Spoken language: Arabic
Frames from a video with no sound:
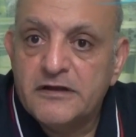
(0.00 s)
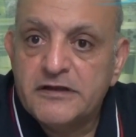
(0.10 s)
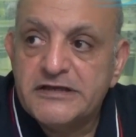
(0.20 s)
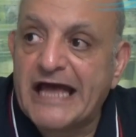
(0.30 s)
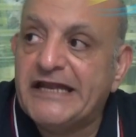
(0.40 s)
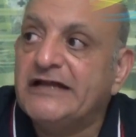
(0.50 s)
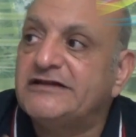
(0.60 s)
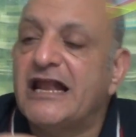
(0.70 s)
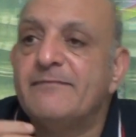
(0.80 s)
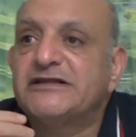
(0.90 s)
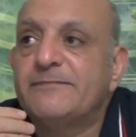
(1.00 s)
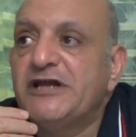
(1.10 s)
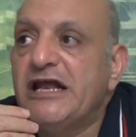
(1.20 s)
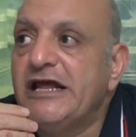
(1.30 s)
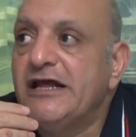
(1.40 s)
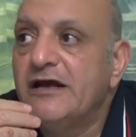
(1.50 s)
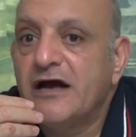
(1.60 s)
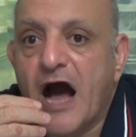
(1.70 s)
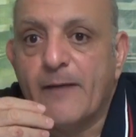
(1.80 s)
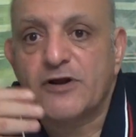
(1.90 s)
يعني أنت لما تبني لي
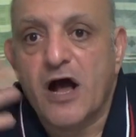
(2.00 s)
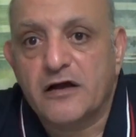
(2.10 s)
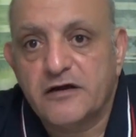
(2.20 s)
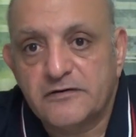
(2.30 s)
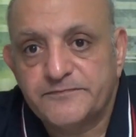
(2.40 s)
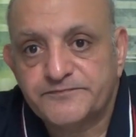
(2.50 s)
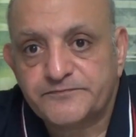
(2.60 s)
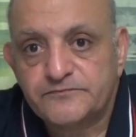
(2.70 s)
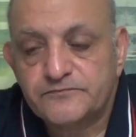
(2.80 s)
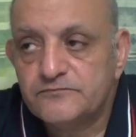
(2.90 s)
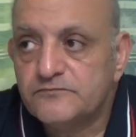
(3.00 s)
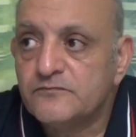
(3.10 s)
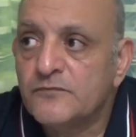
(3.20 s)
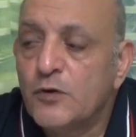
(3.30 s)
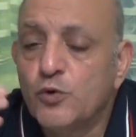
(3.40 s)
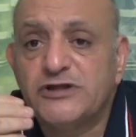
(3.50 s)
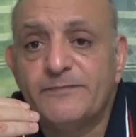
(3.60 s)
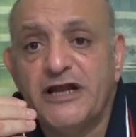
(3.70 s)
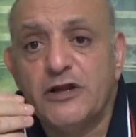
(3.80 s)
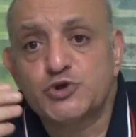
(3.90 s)
أبراج
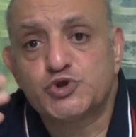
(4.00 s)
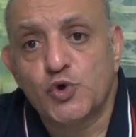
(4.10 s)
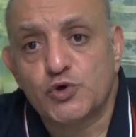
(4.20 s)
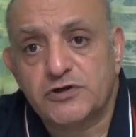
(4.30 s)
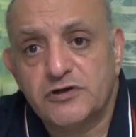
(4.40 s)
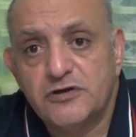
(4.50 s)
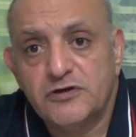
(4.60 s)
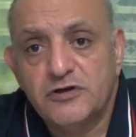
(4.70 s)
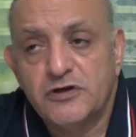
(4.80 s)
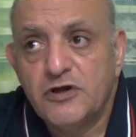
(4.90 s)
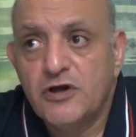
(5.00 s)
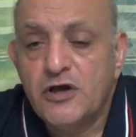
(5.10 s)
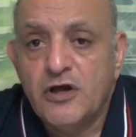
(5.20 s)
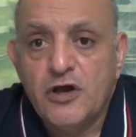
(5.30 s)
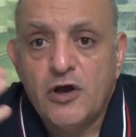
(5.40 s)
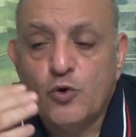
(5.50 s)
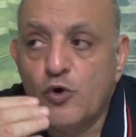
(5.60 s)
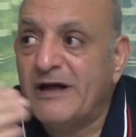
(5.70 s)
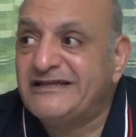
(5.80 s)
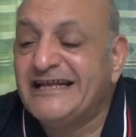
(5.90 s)
وتبني لي قصور
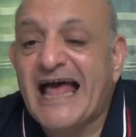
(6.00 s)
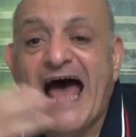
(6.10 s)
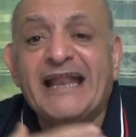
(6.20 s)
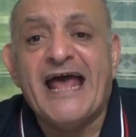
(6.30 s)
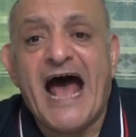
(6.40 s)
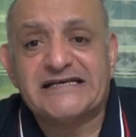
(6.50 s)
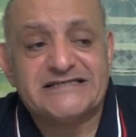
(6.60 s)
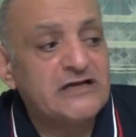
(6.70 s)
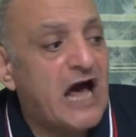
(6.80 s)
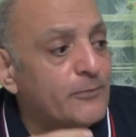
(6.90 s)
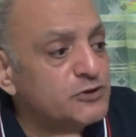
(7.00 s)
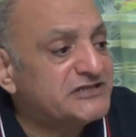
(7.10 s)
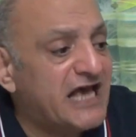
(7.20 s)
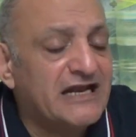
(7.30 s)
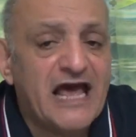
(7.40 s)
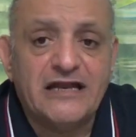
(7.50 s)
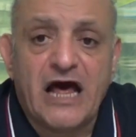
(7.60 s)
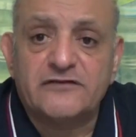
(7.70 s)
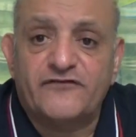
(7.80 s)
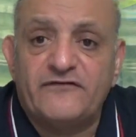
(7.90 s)
ومدينة أنهي أحسن أبص ألاقي
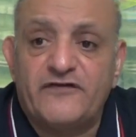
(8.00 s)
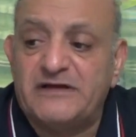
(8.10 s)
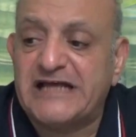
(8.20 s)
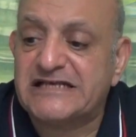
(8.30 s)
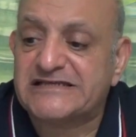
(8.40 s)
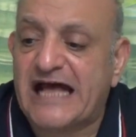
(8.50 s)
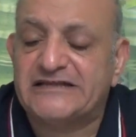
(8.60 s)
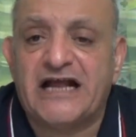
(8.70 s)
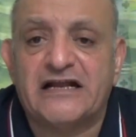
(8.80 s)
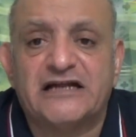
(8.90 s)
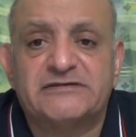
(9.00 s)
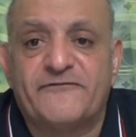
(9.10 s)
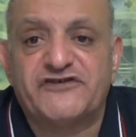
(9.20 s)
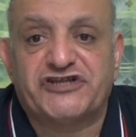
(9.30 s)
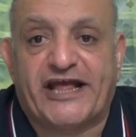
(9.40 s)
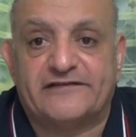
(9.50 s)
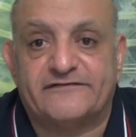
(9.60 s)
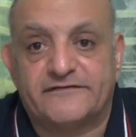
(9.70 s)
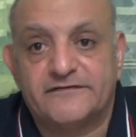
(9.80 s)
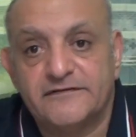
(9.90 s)
الأطفال في المدارس قاعدين على الأرض مفيش تخت
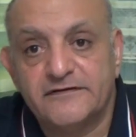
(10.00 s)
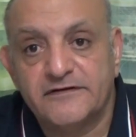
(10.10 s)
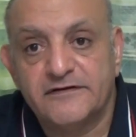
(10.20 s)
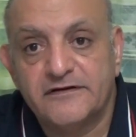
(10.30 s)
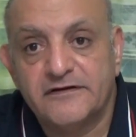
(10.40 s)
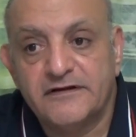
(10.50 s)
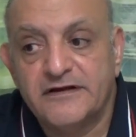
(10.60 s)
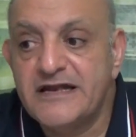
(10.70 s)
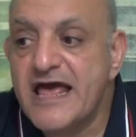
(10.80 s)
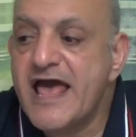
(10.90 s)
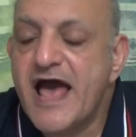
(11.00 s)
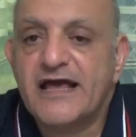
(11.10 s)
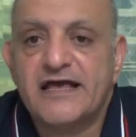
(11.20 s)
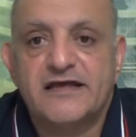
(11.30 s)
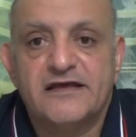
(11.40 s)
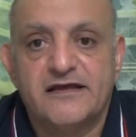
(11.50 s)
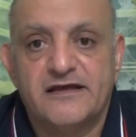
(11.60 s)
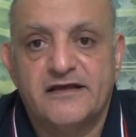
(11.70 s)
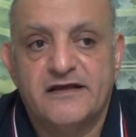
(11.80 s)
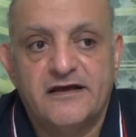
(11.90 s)
لا يا أخي
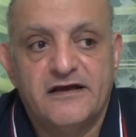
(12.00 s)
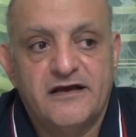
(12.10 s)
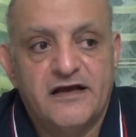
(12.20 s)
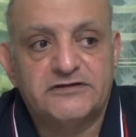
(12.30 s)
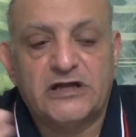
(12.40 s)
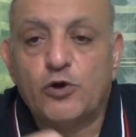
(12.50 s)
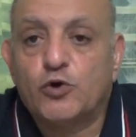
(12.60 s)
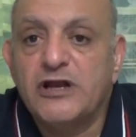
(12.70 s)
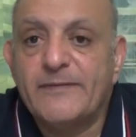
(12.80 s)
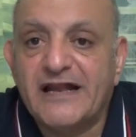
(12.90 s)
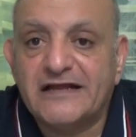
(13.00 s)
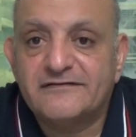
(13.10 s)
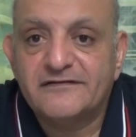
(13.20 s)
أنت راح كل بلد